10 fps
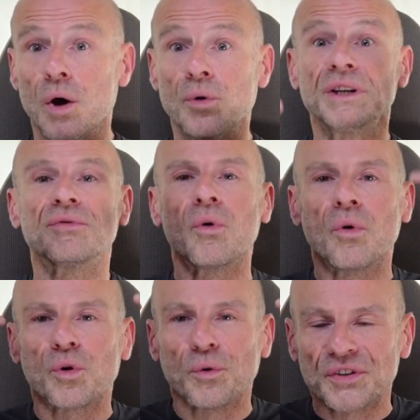au niveau
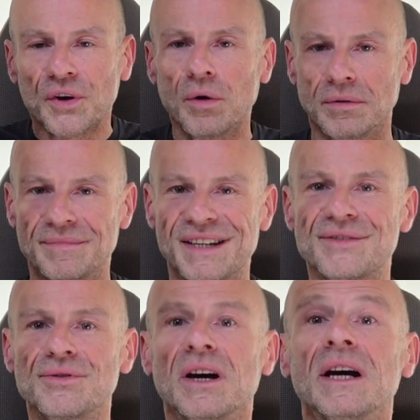conscient, bien
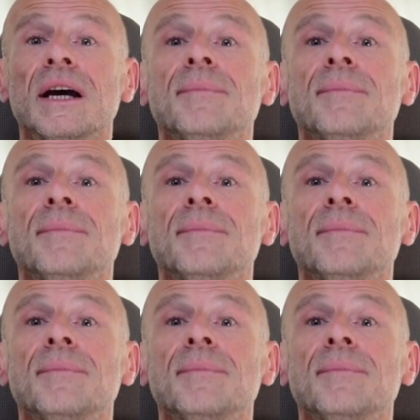sûr,